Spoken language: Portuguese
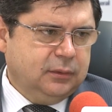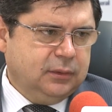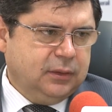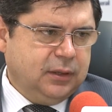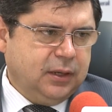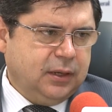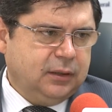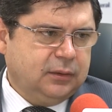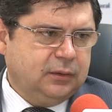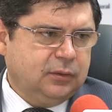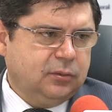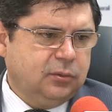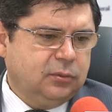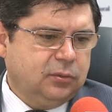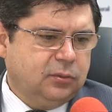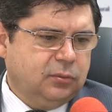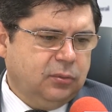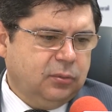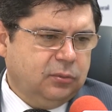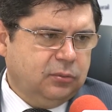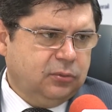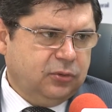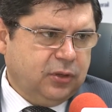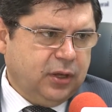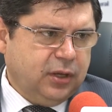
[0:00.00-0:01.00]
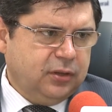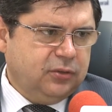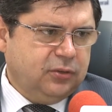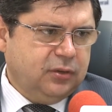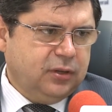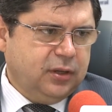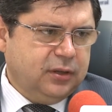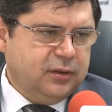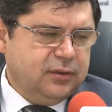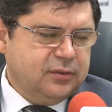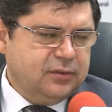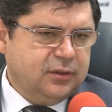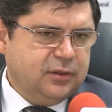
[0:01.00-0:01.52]
da, do, do site
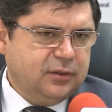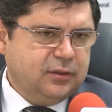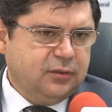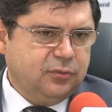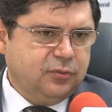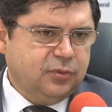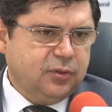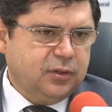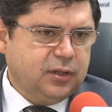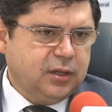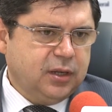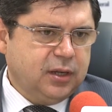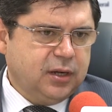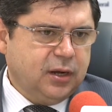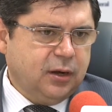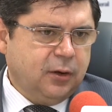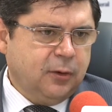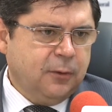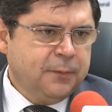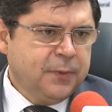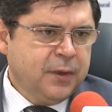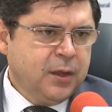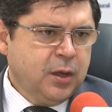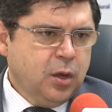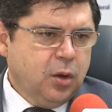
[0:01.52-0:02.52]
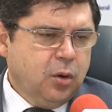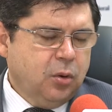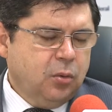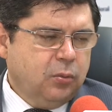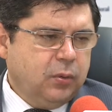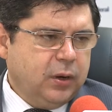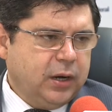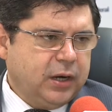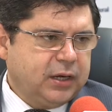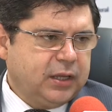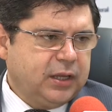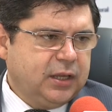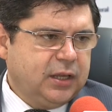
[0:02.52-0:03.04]
da Receita Federal
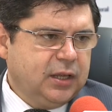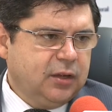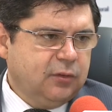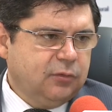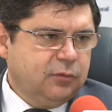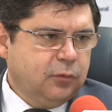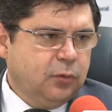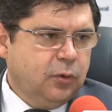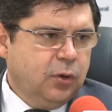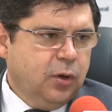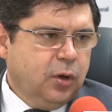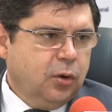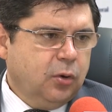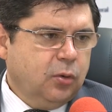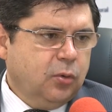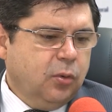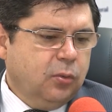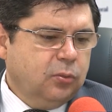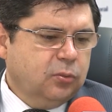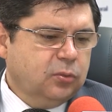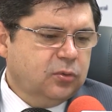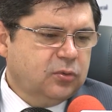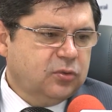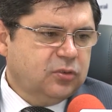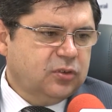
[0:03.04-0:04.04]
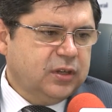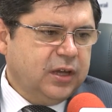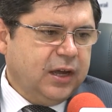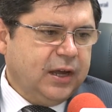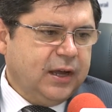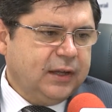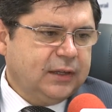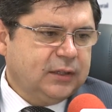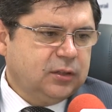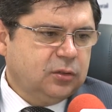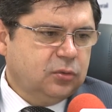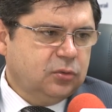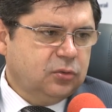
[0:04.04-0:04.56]
um arquivo com os
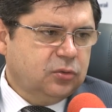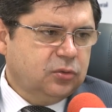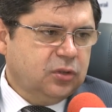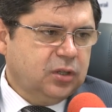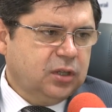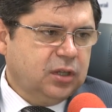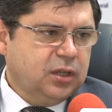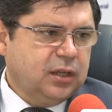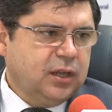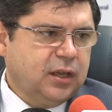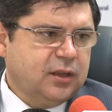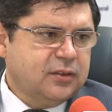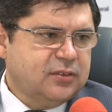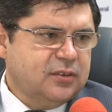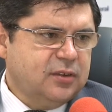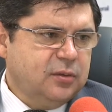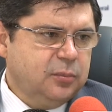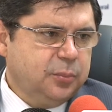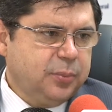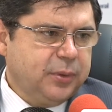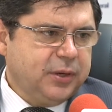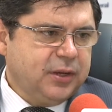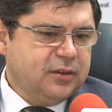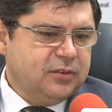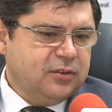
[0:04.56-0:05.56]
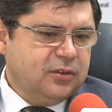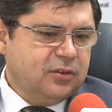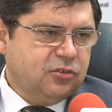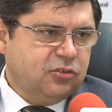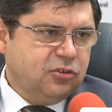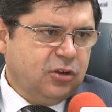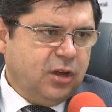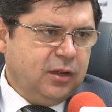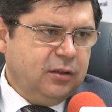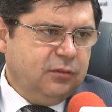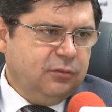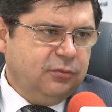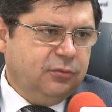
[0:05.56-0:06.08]
dados que as empresas
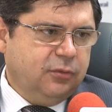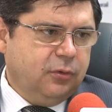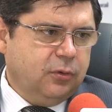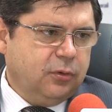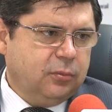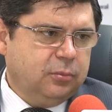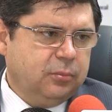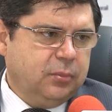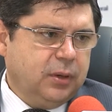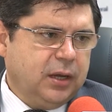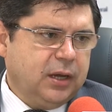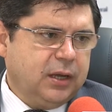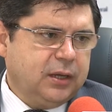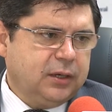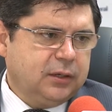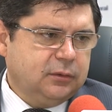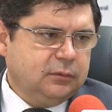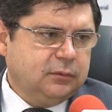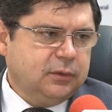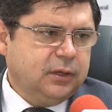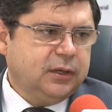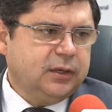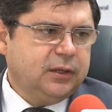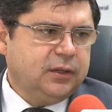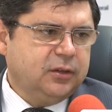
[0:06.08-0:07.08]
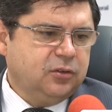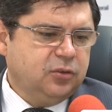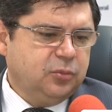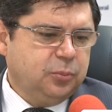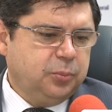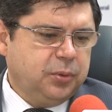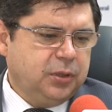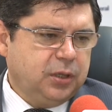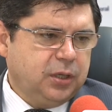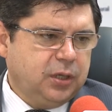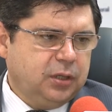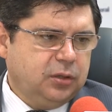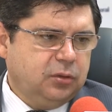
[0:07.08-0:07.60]
já informaram a
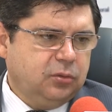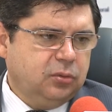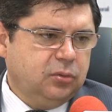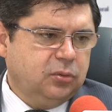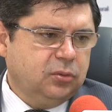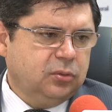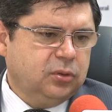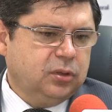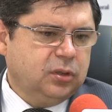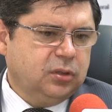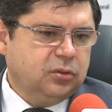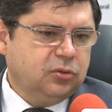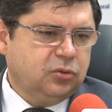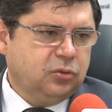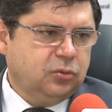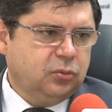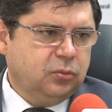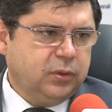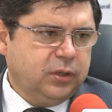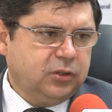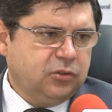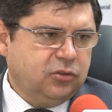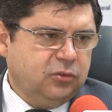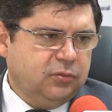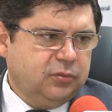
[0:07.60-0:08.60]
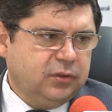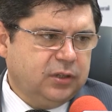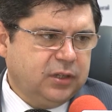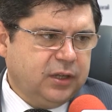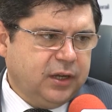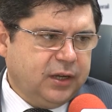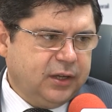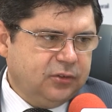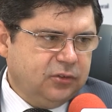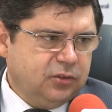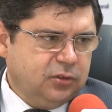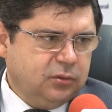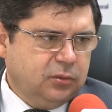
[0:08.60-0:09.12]
respeito da sua
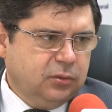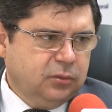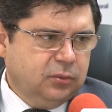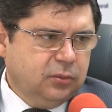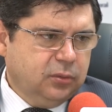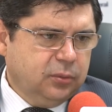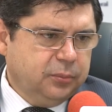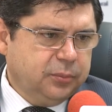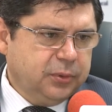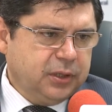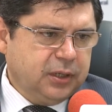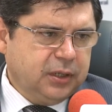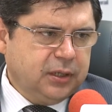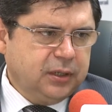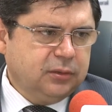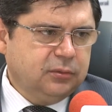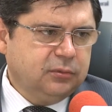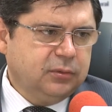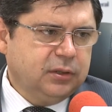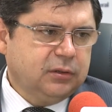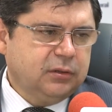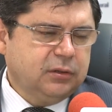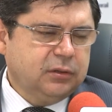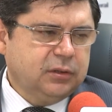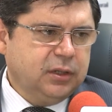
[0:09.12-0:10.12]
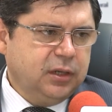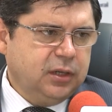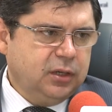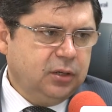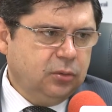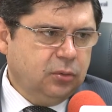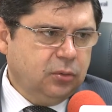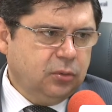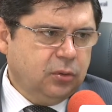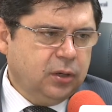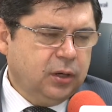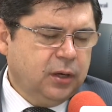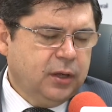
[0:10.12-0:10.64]
atividade econômica lá no ano
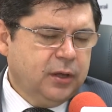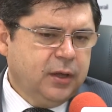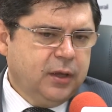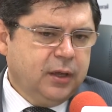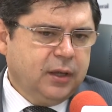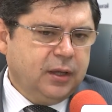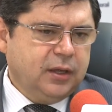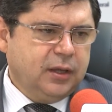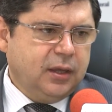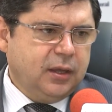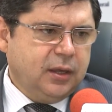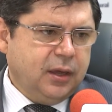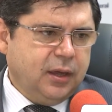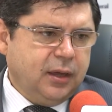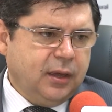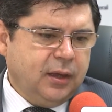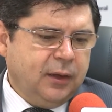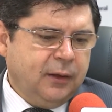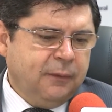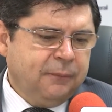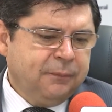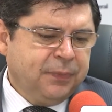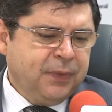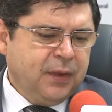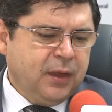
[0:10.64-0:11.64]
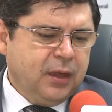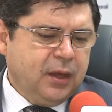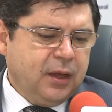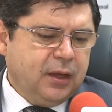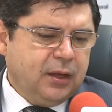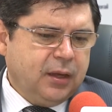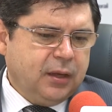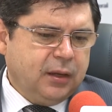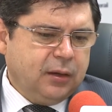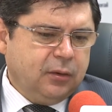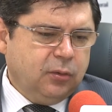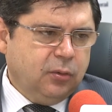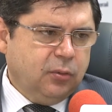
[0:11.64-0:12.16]
anterior, que é,
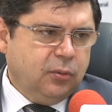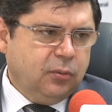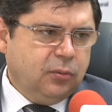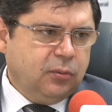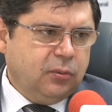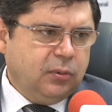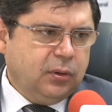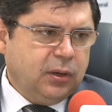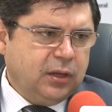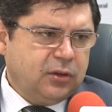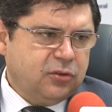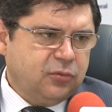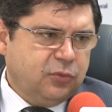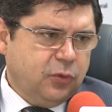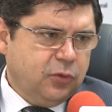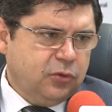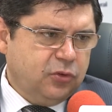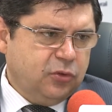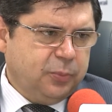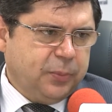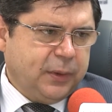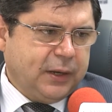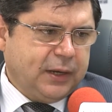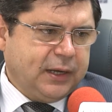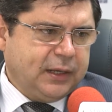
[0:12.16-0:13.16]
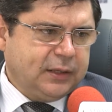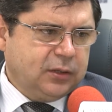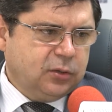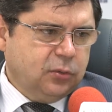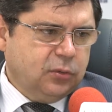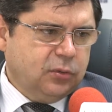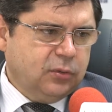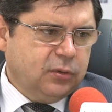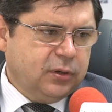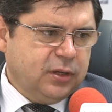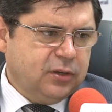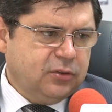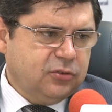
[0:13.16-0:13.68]
é o, as fontes
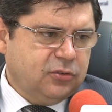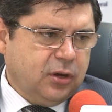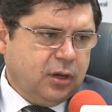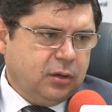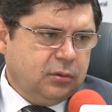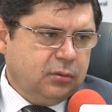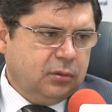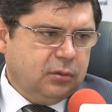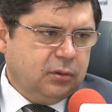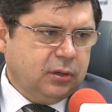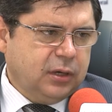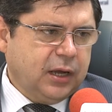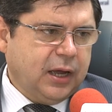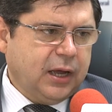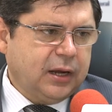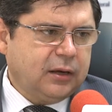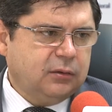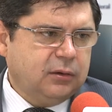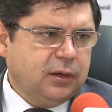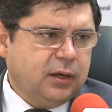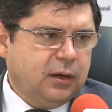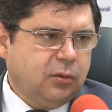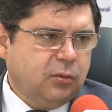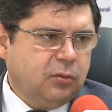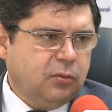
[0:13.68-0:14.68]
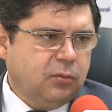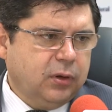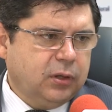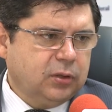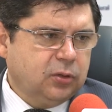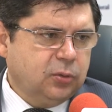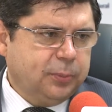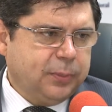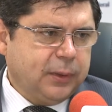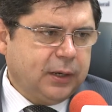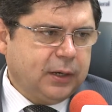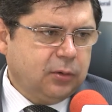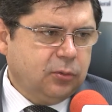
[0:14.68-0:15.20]
pagadoras já colocaram lá o
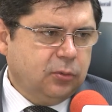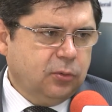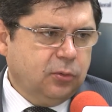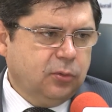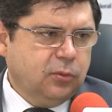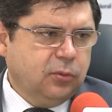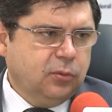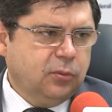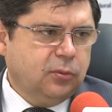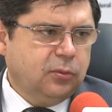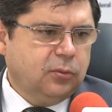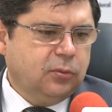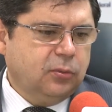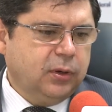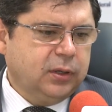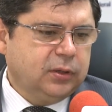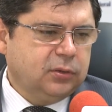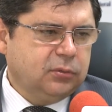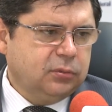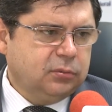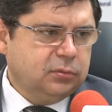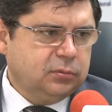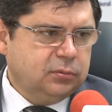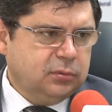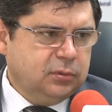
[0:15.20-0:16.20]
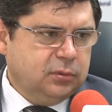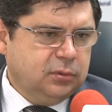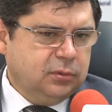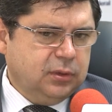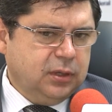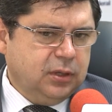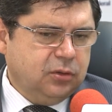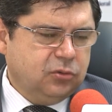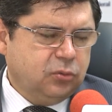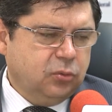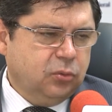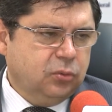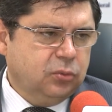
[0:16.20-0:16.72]
quanto pagou, o quanto
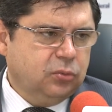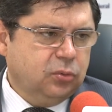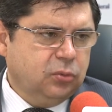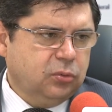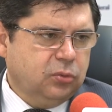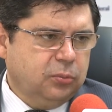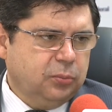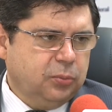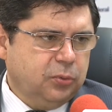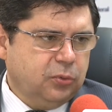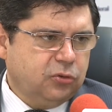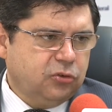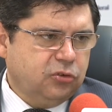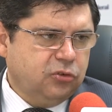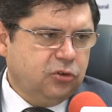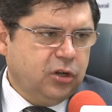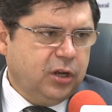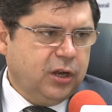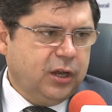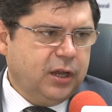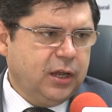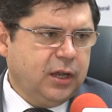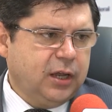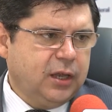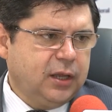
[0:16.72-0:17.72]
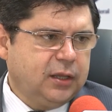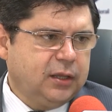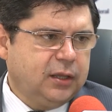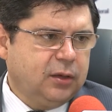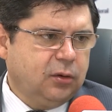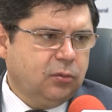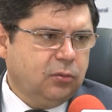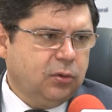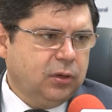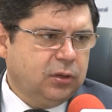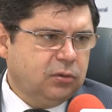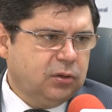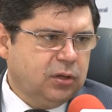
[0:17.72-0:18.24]
descontou do imposto de renda,
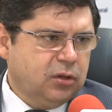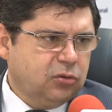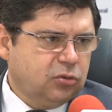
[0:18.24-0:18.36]
o quanto